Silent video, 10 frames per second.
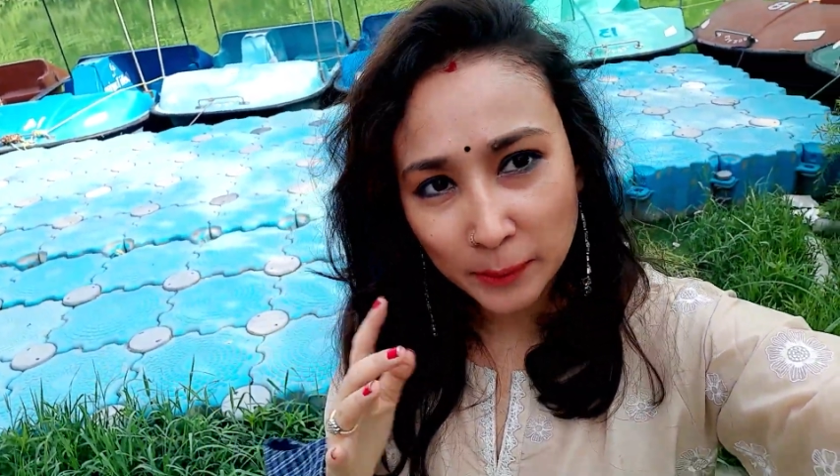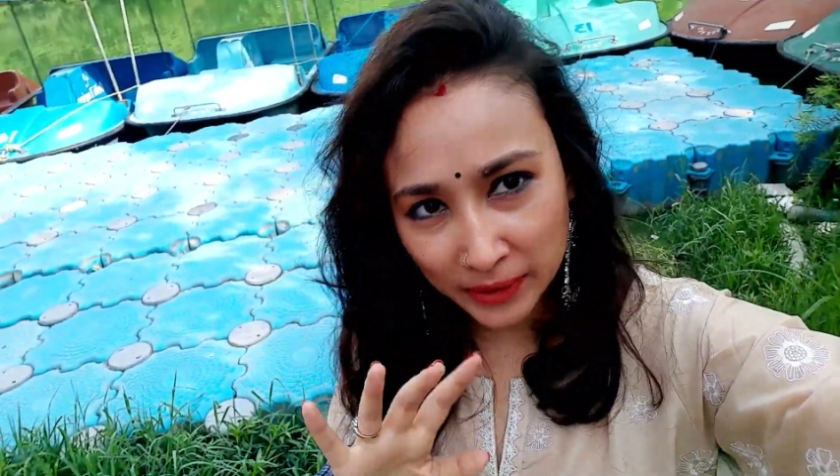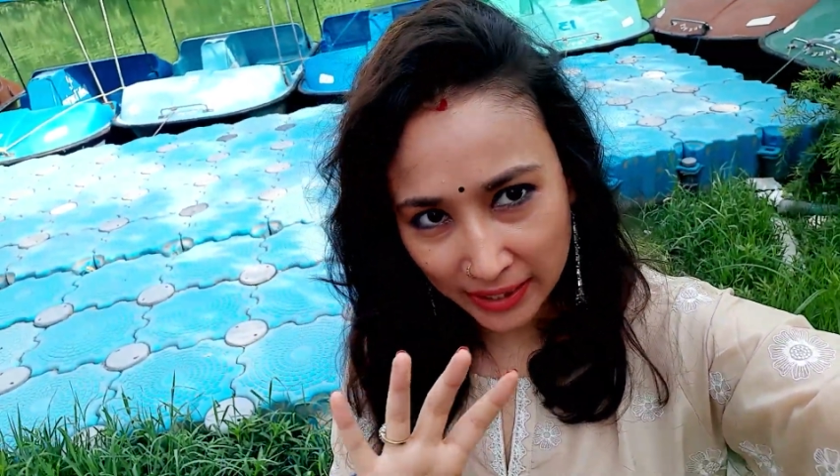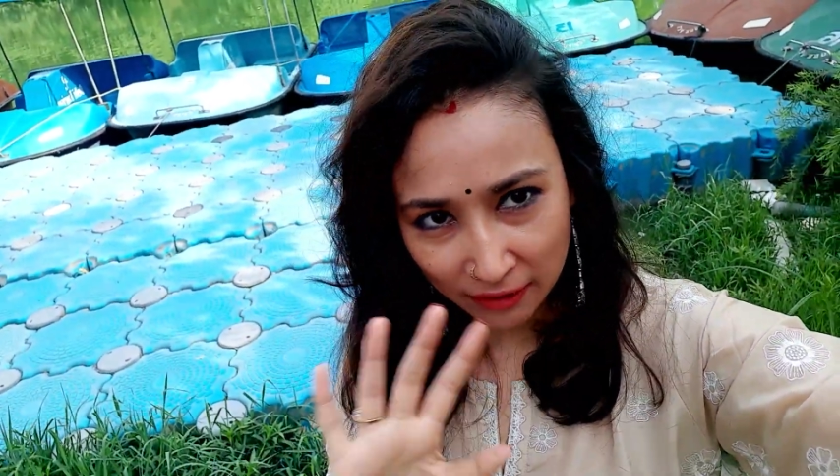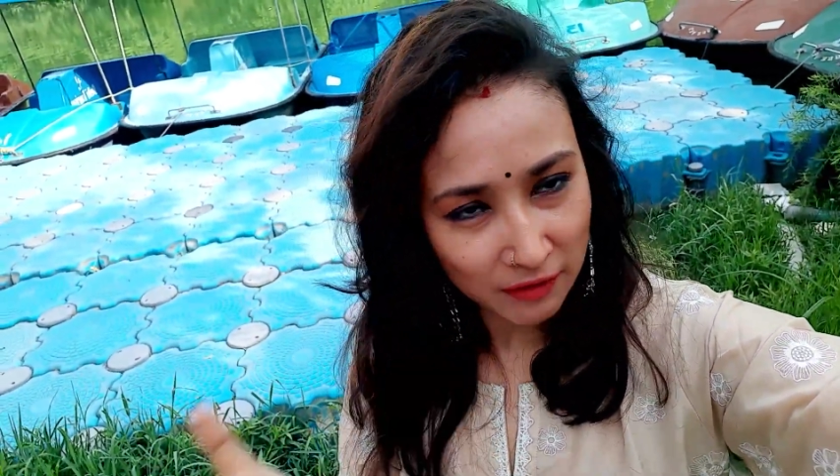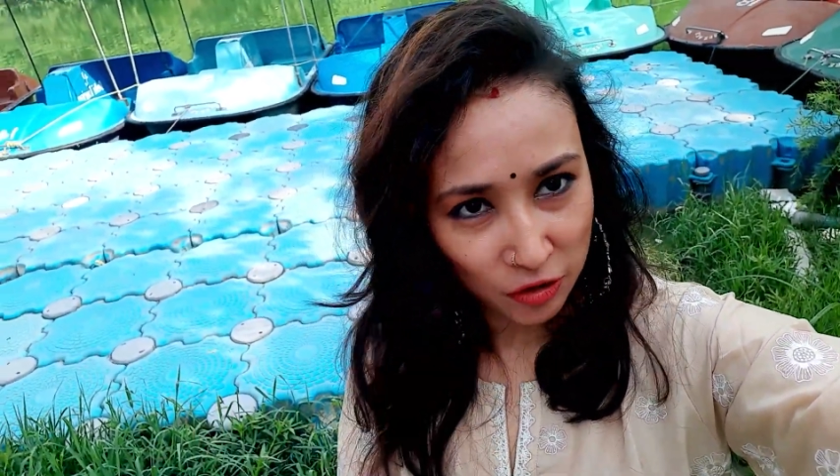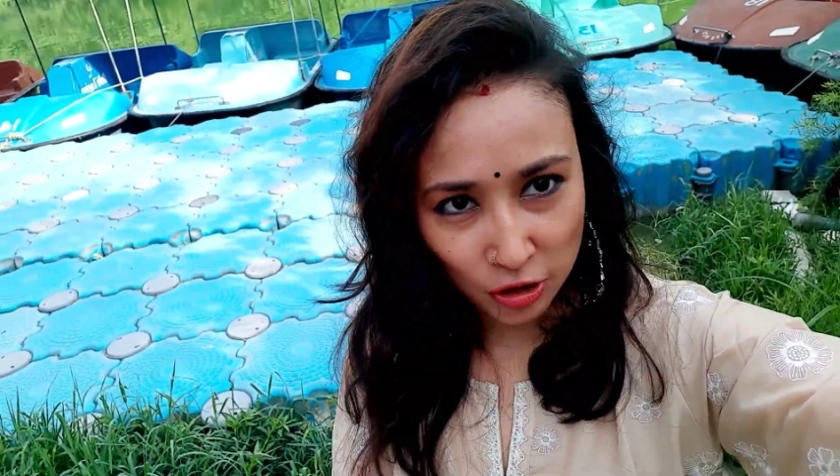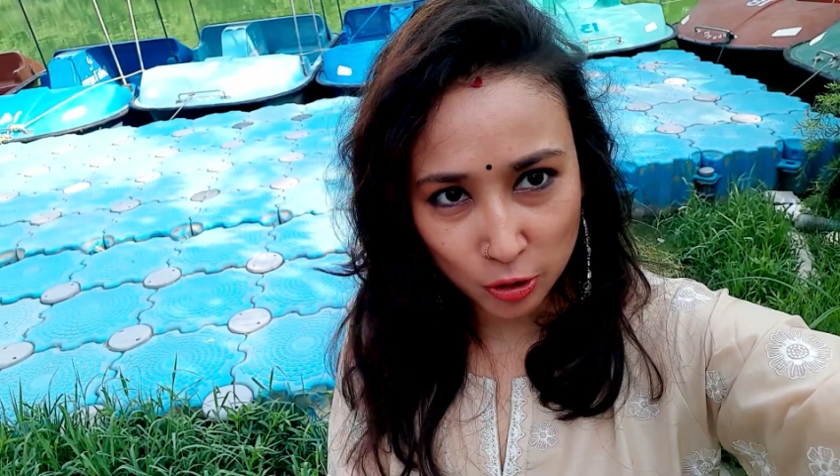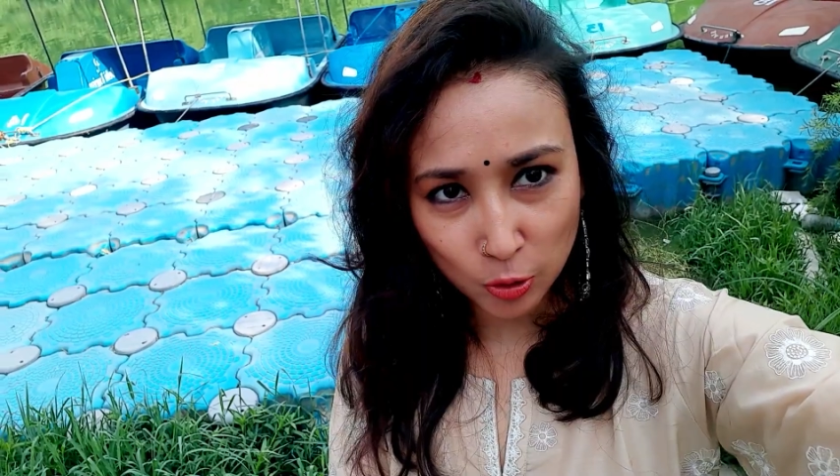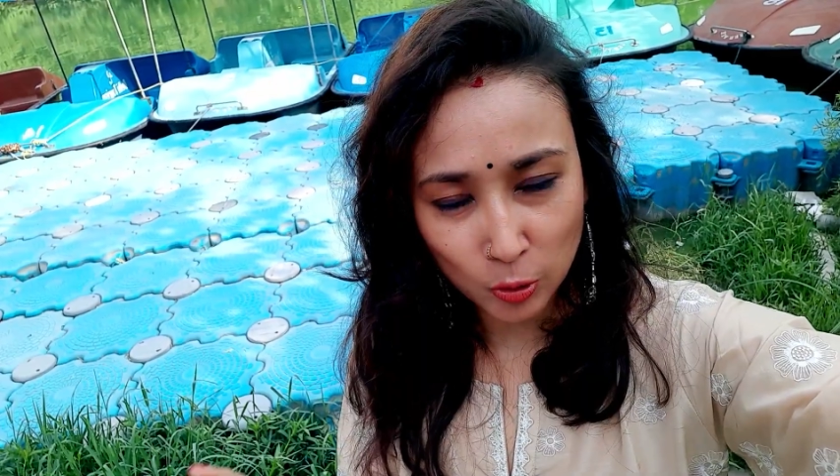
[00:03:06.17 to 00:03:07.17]
बट
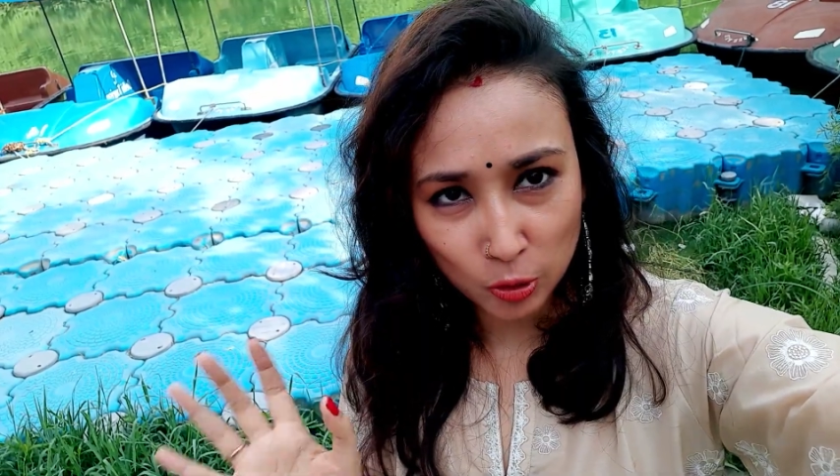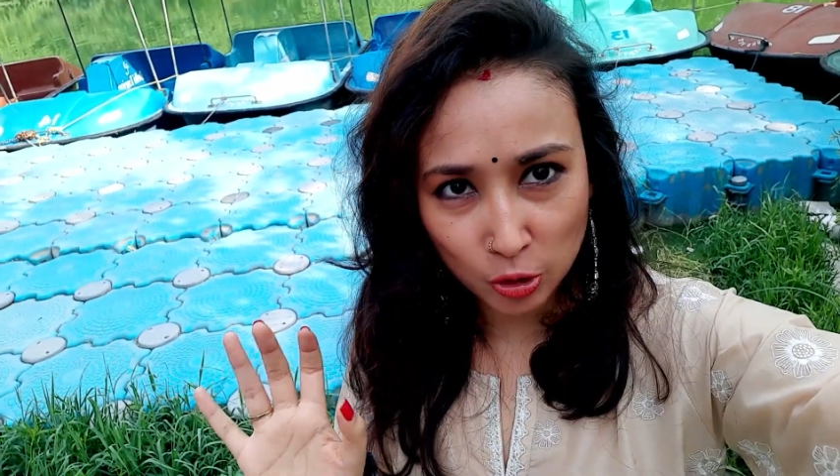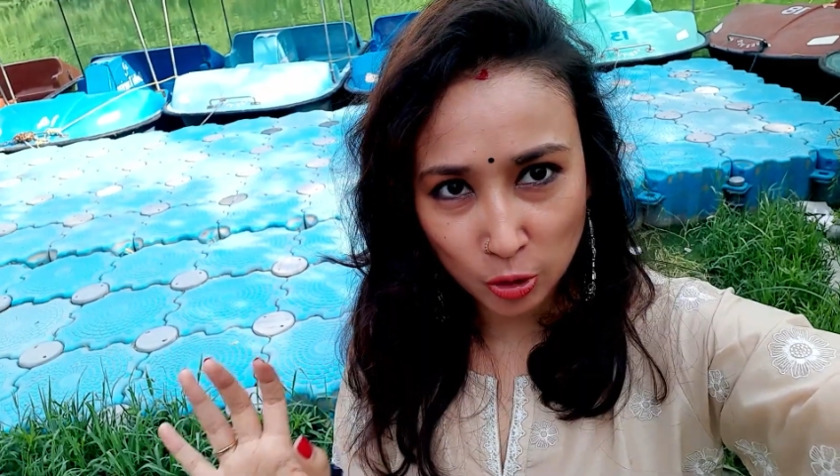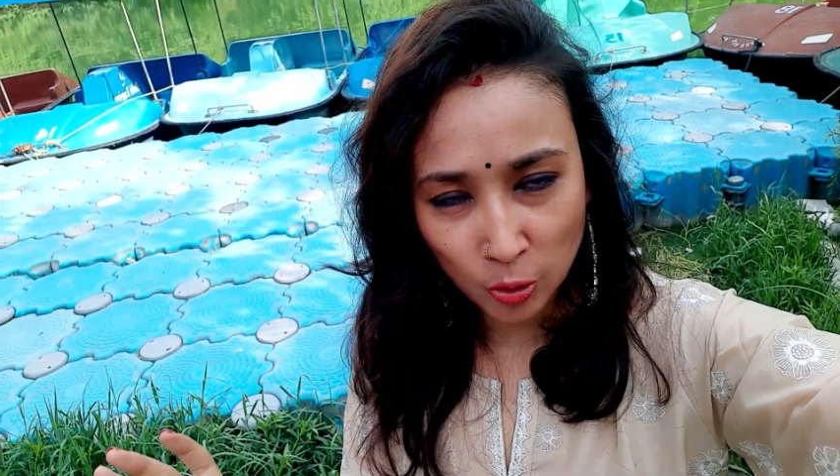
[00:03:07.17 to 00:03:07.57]
एडवेंचर तो कुछ